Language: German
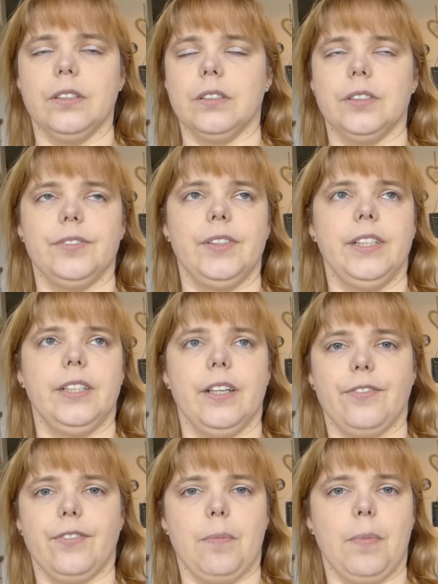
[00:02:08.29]
irgendwie
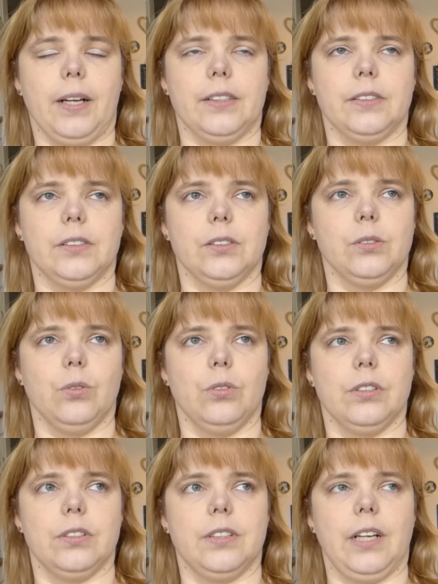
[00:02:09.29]
der Verband
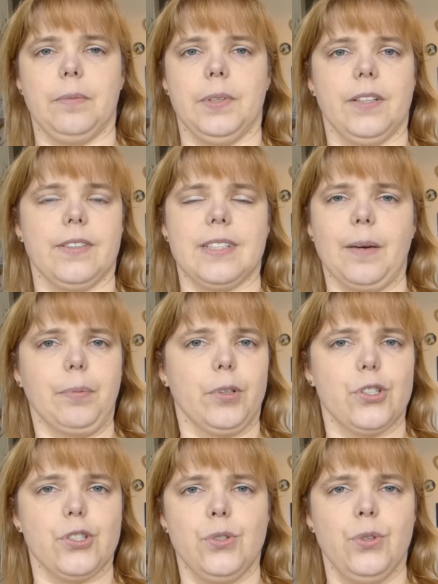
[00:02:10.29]
und hat mir da was
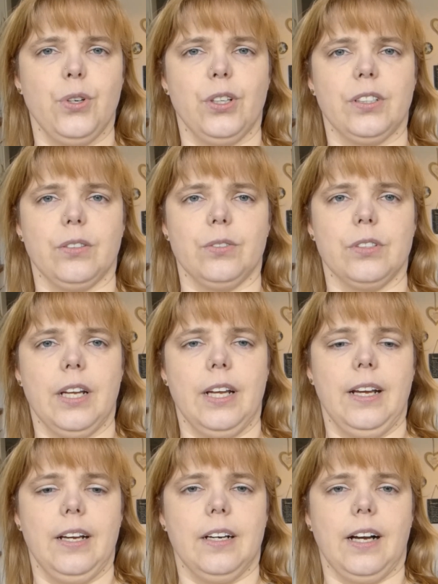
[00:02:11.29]
abgeschnürt und
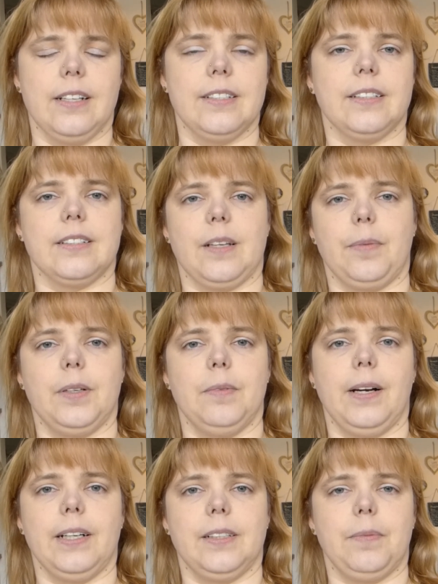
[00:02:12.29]
als ich das
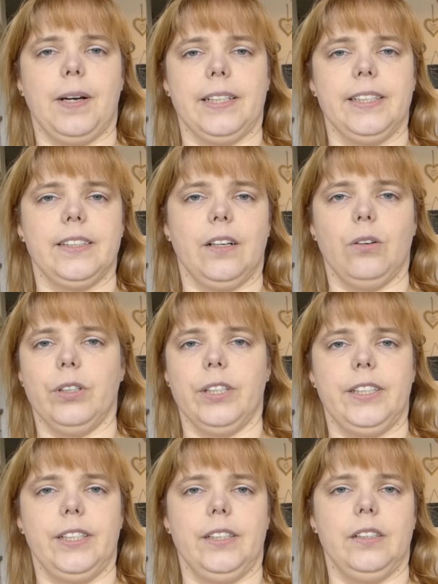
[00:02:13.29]
abgemacht habe, hatte ich da auch
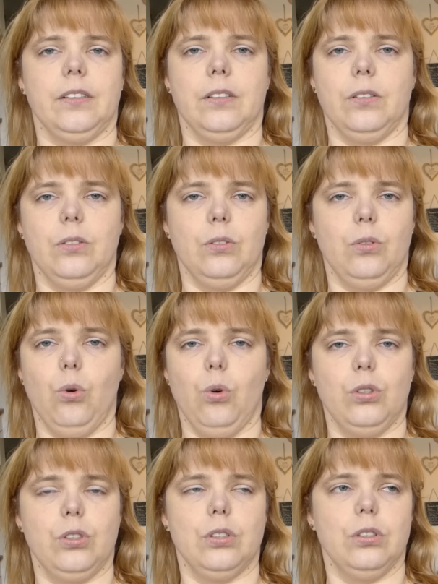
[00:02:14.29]
richtig
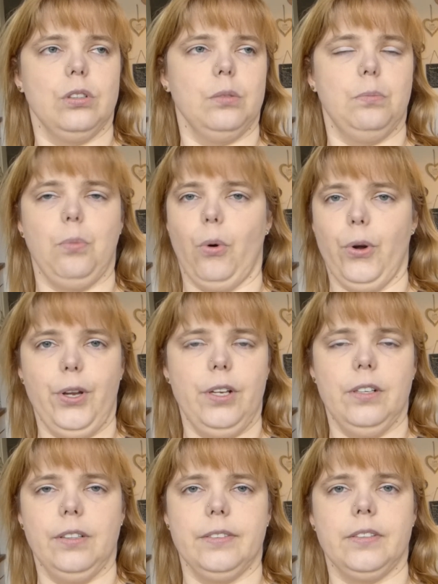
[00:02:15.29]
rote
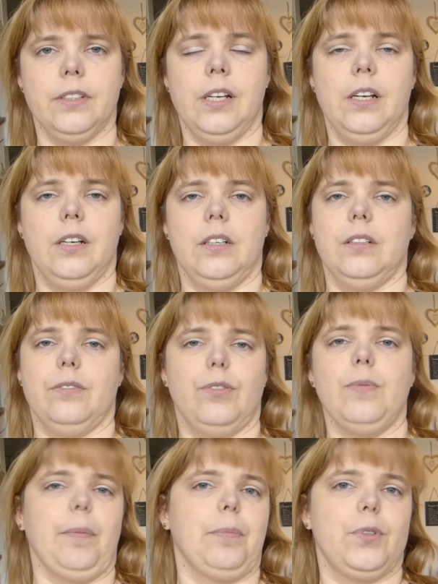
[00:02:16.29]
Beulen
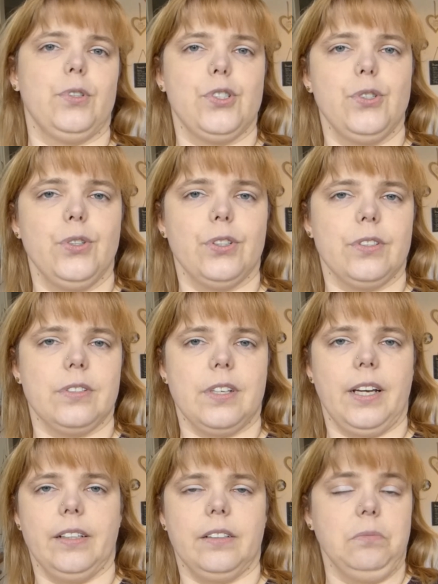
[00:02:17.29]
vom abgeschnürten
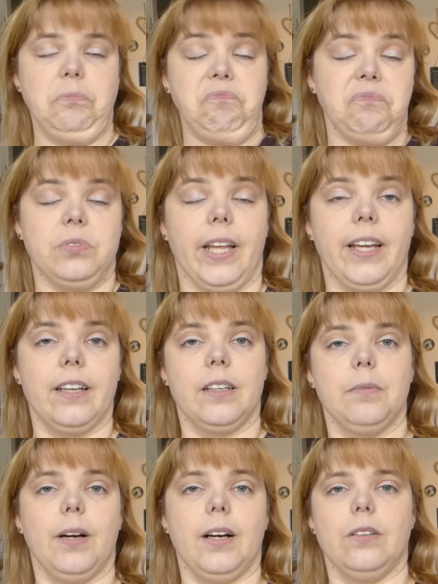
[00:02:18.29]
sein, denke
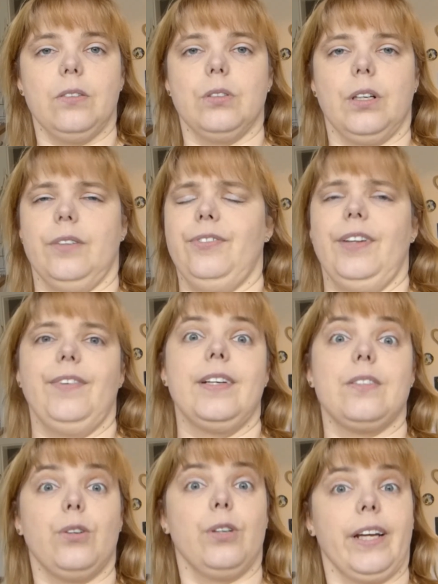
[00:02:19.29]
ich mal, oder vielleicht war
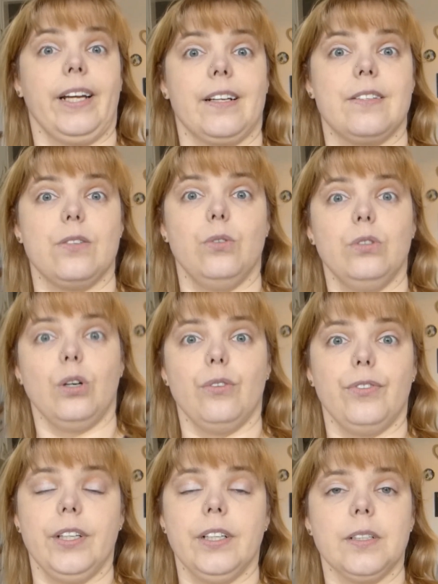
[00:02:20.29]
es auch eine Reaktion
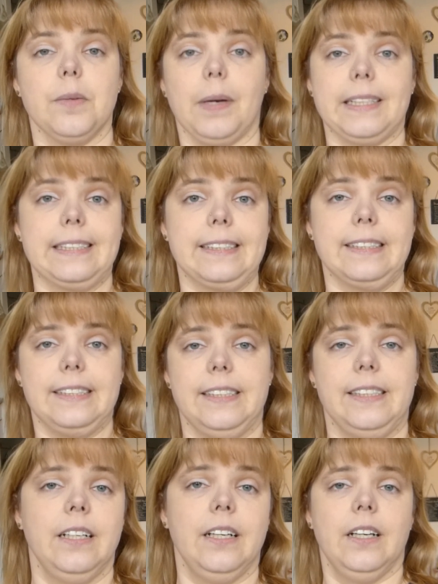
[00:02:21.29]
auf irgendeine Paste,
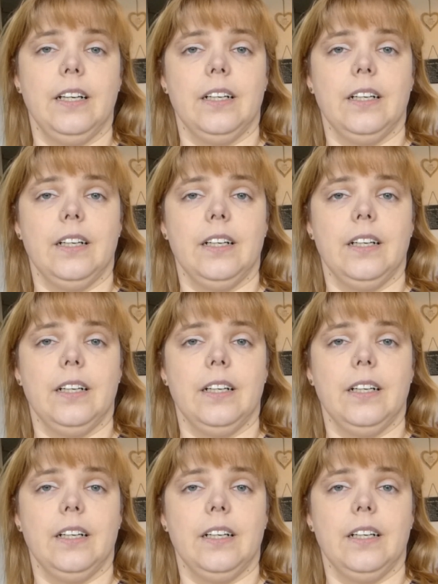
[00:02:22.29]
die